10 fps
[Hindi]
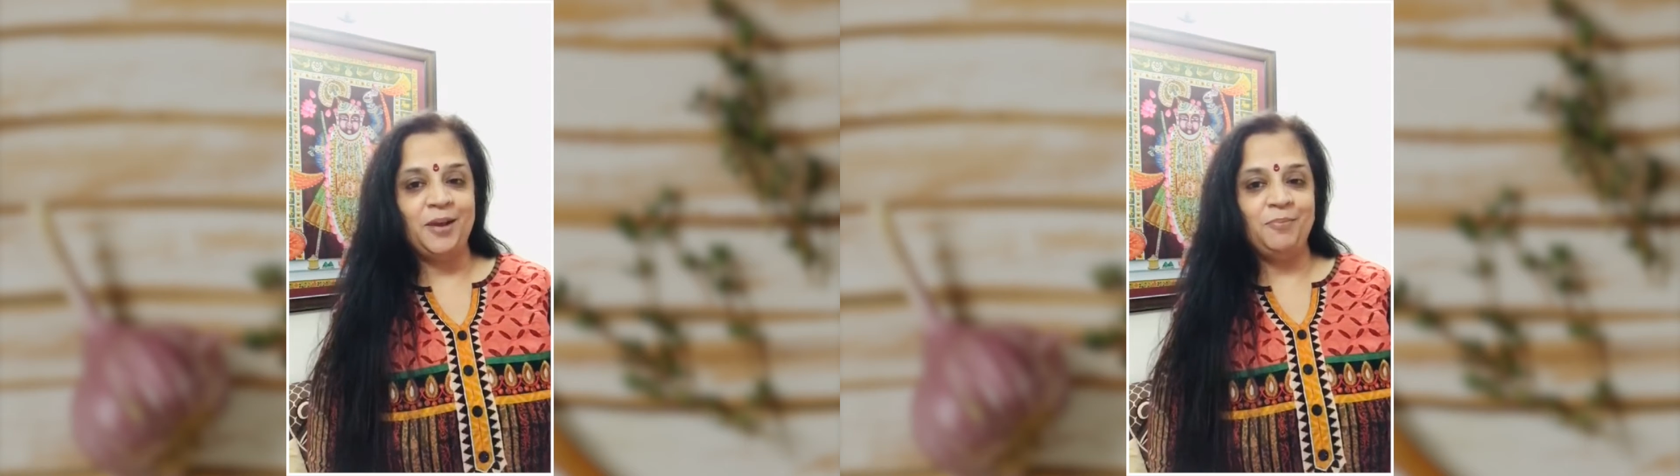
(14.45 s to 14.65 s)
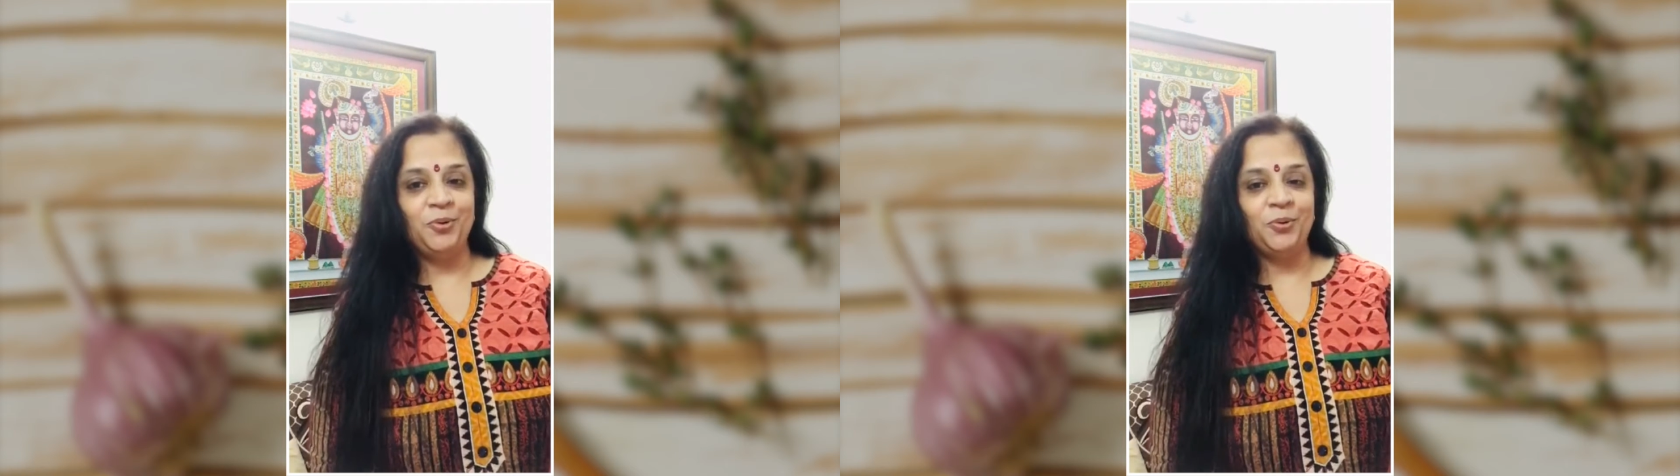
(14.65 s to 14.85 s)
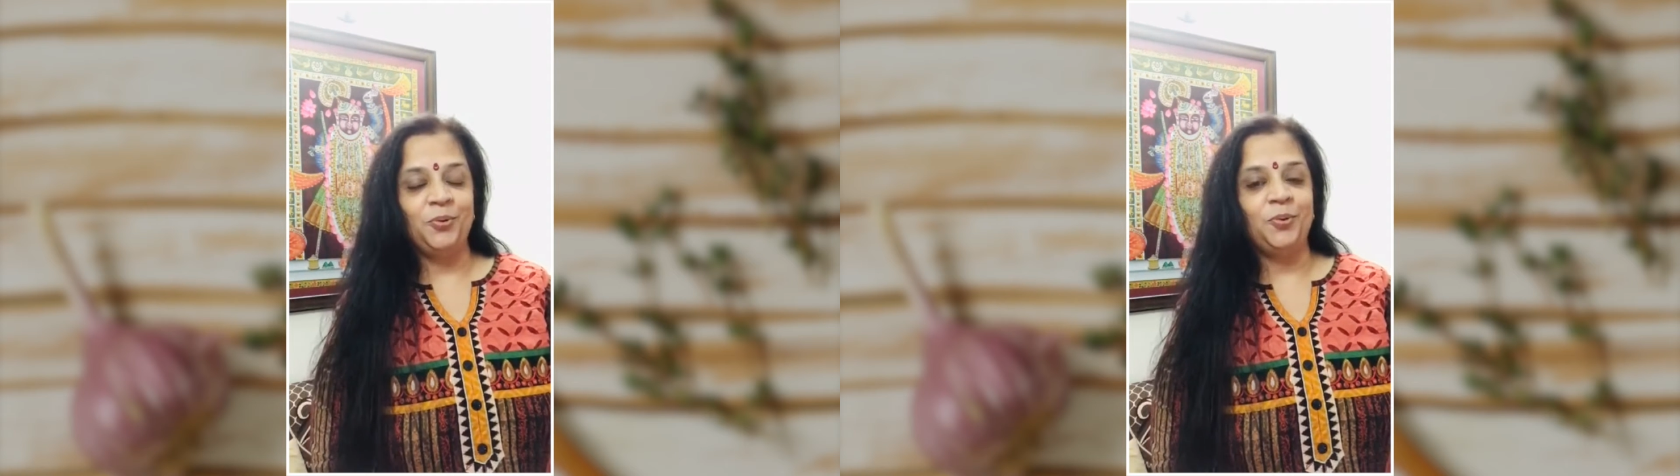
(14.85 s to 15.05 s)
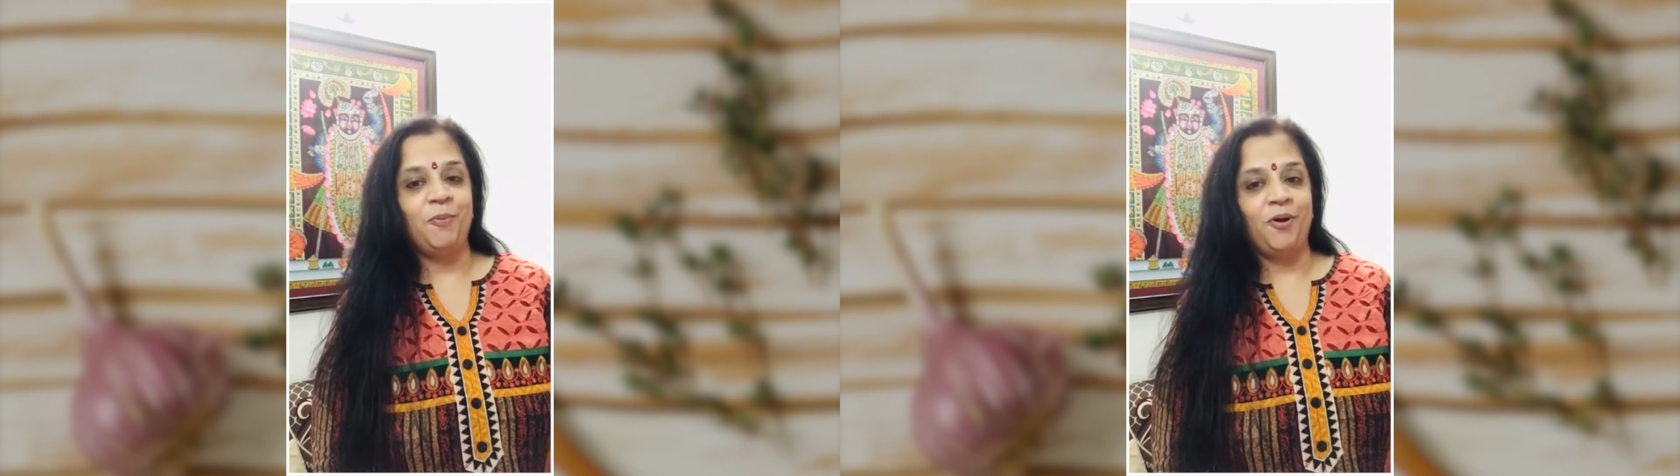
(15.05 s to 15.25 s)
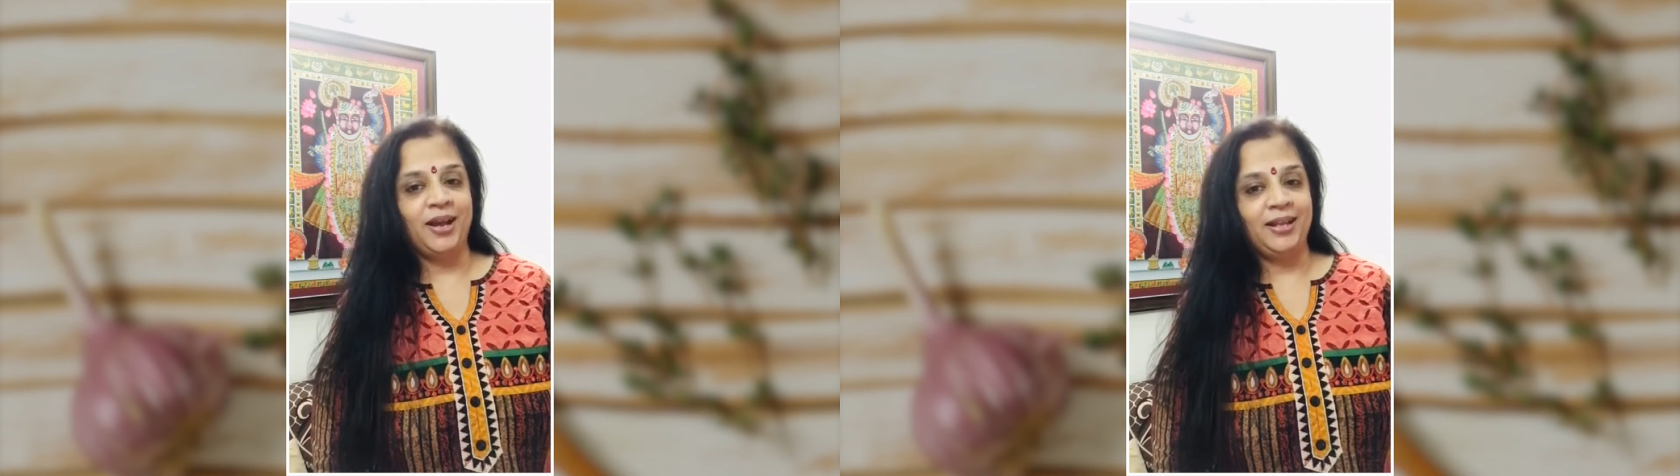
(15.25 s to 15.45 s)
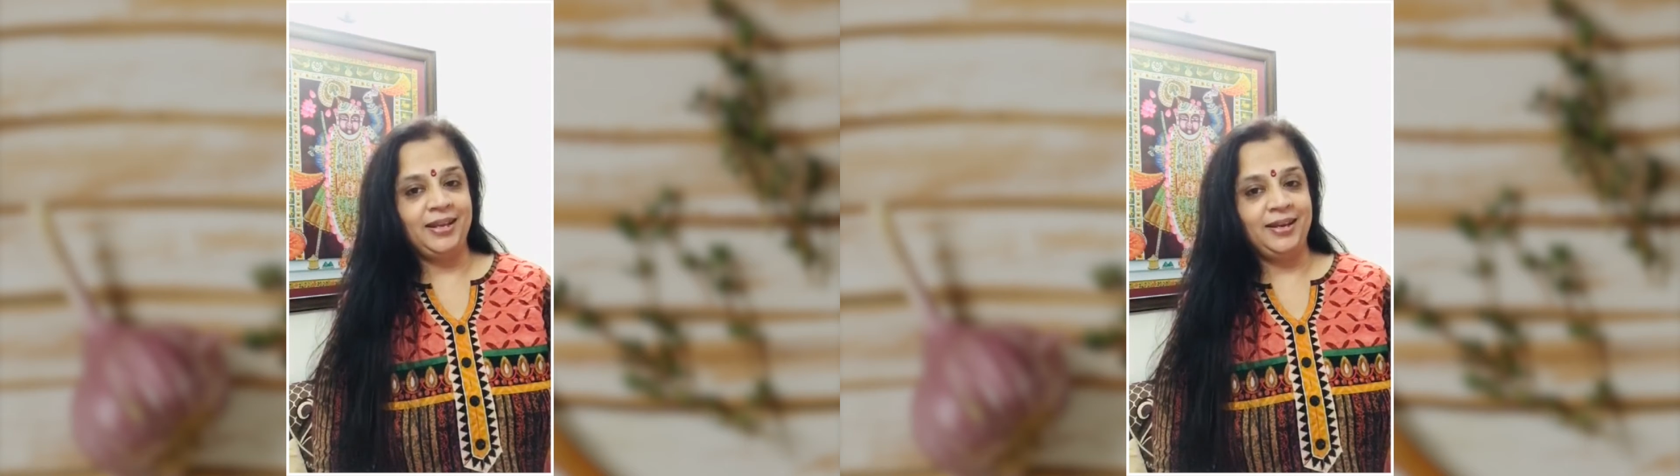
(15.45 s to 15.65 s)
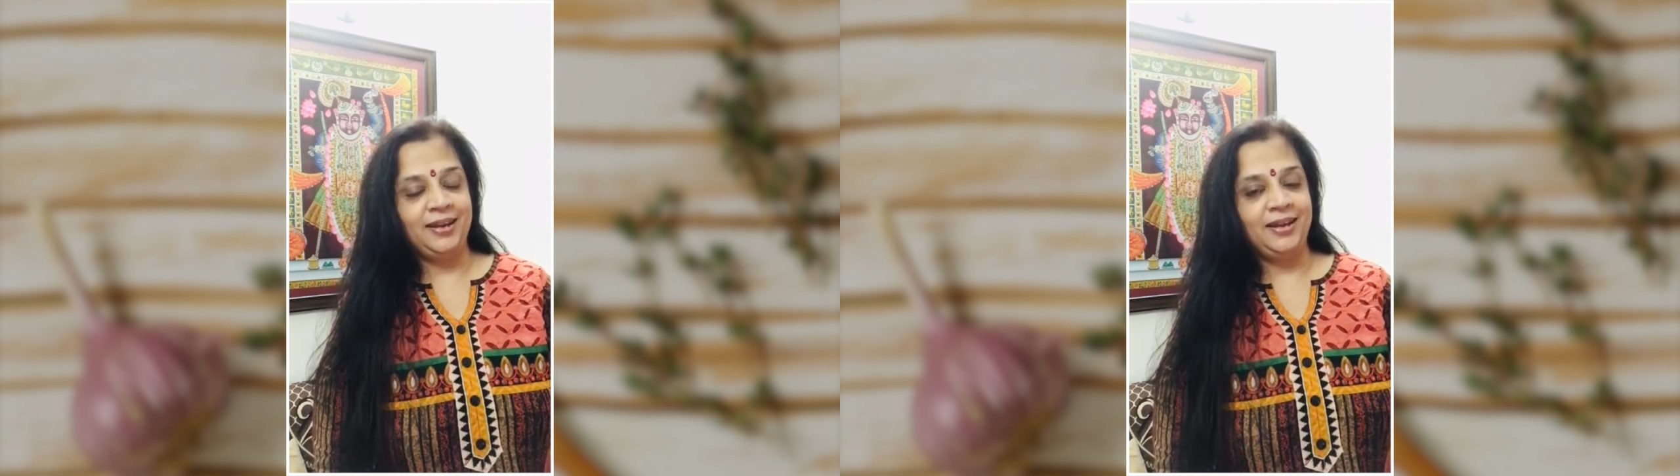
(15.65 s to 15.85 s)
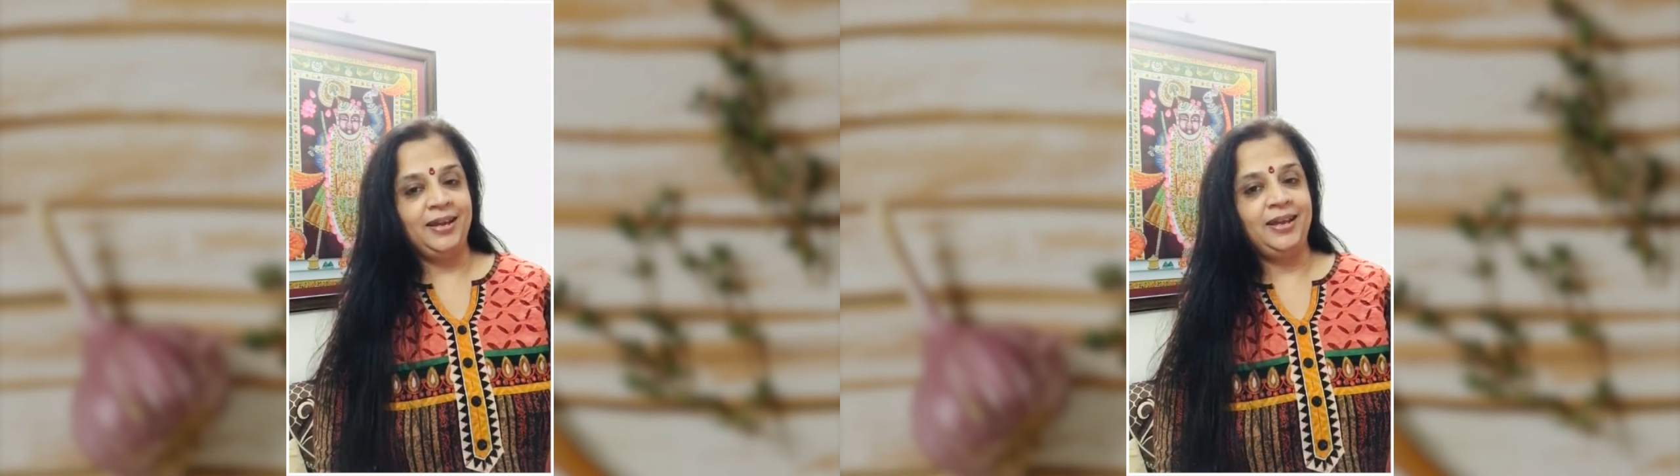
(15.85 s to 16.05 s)
हम लोगों को मौका दे रहा
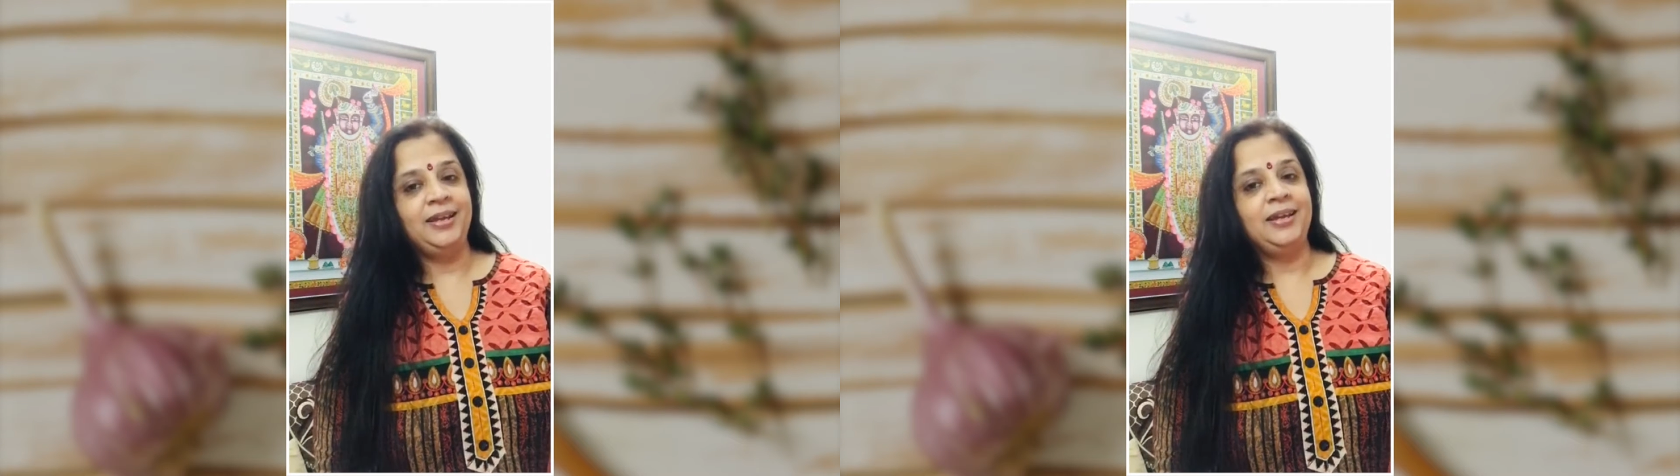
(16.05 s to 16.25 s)
है